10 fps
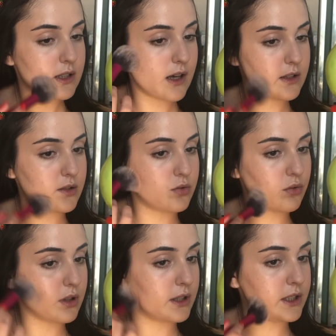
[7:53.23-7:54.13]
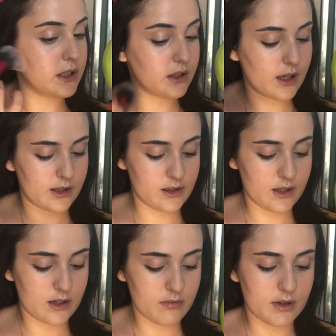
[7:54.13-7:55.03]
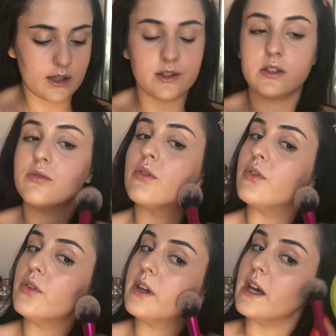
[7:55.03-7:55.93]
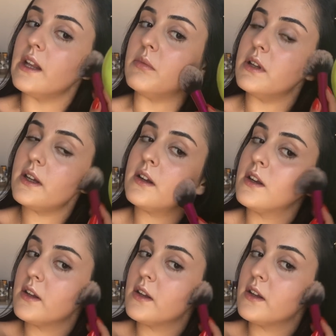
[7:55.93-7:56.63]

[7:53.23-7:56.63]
Sadece çok açık tenlere birazcık koyu gelebilir.